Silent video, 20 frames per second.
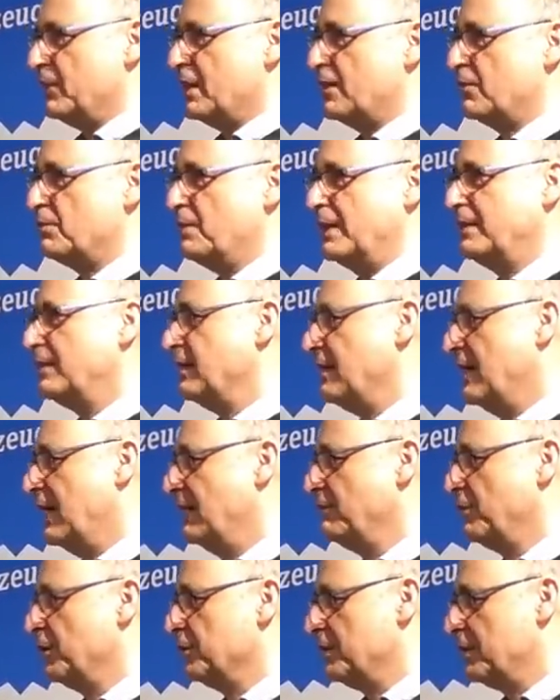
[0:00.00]
das
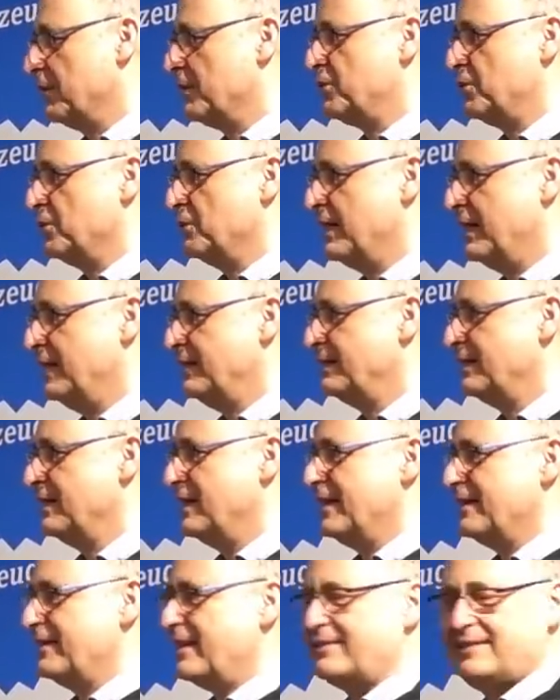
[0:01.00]
Material war noch nicht so weit,
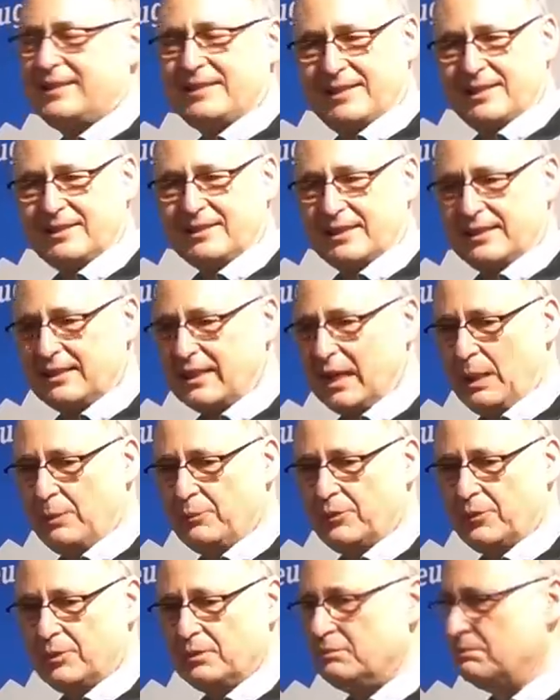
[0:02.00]
dass die Dinger
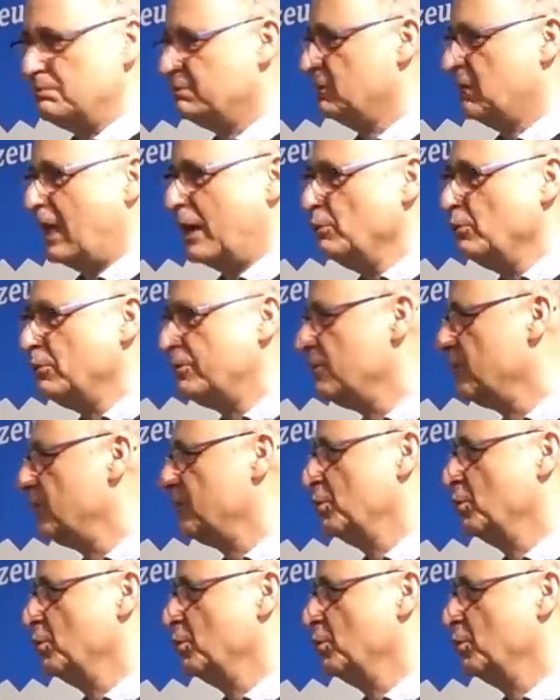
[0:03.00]
innerhalb von 1000,